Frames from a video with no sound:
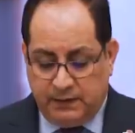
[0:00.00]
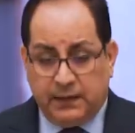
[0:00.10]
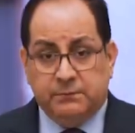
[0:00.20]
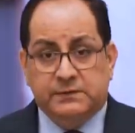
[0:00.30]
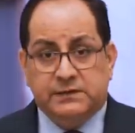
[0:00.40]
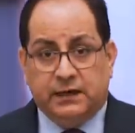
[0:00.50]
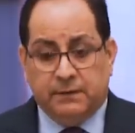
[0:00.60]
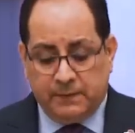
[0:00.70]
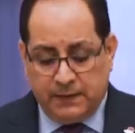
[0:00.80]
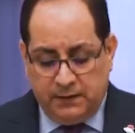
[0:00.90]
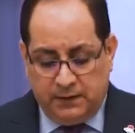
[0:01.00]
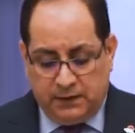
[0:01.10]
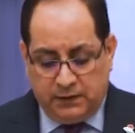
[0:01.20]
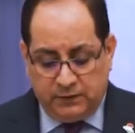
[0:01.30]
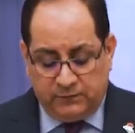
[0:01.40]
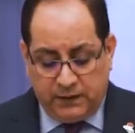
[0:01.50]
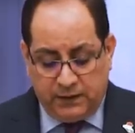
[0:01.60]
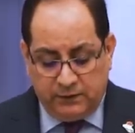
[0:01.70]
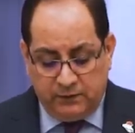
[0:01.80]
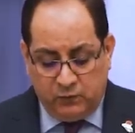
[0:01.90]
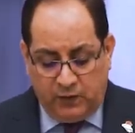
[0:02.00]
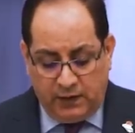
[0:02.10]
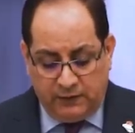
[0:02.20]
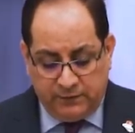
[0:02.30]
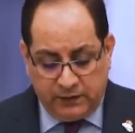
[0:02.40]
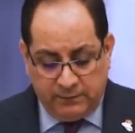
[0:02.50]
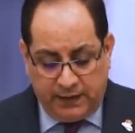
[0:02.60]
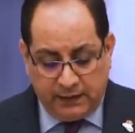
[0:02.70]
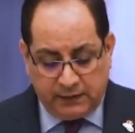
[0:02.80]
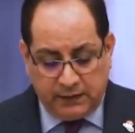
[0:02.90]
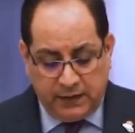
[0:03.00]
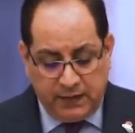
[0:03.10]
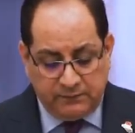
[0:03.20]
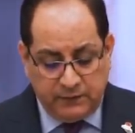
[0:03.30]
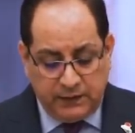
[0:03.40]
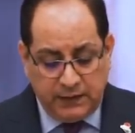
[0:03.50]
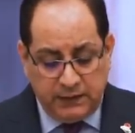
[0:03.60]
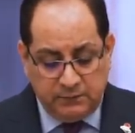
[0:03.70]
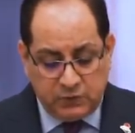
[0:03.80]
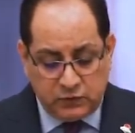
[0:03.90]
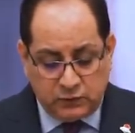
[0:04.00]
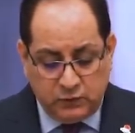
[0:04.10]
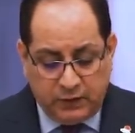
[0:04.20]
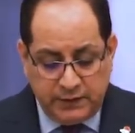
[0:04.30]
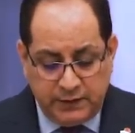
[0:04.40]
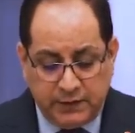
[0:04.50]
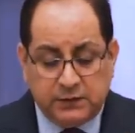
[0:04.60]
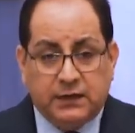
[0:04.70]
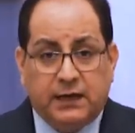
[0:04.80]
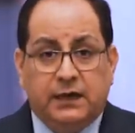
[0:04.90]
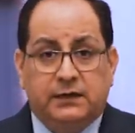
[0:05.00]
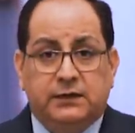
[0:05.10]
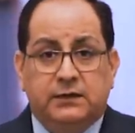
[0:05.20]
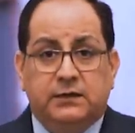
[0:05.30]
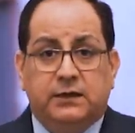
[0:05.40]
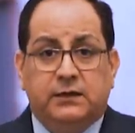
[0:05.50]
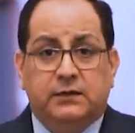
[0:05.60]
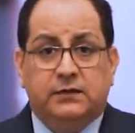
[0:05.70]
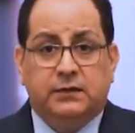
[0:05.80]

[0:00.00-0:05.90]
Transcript: خمسه احتفاظ المحافظه بحقها في اي مشروع اتحادي